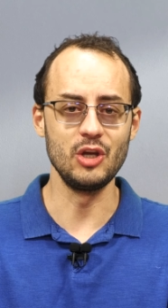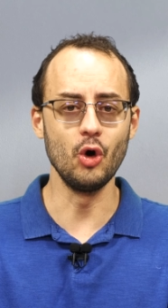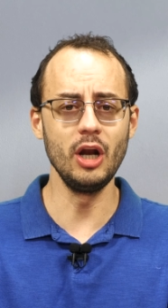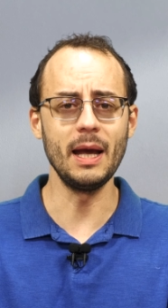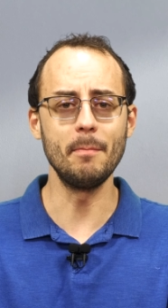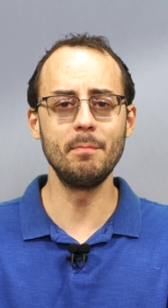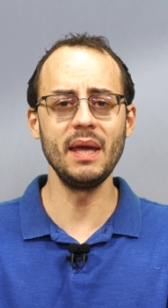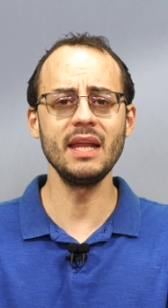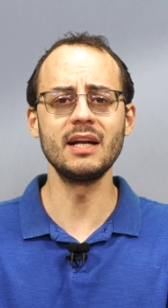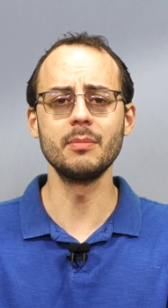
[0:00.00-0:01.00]
E olha a
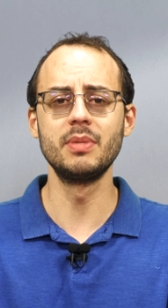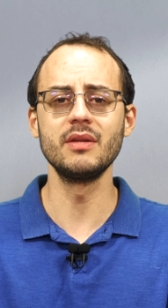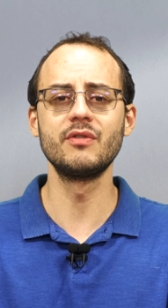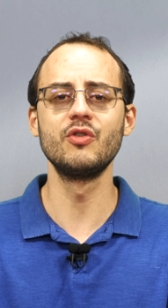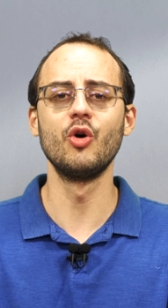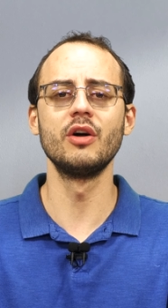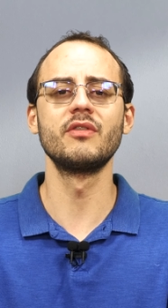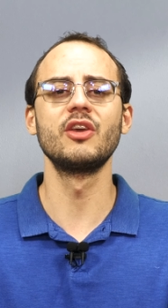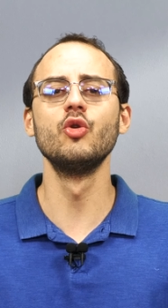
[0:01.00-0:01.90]
pedra preciosa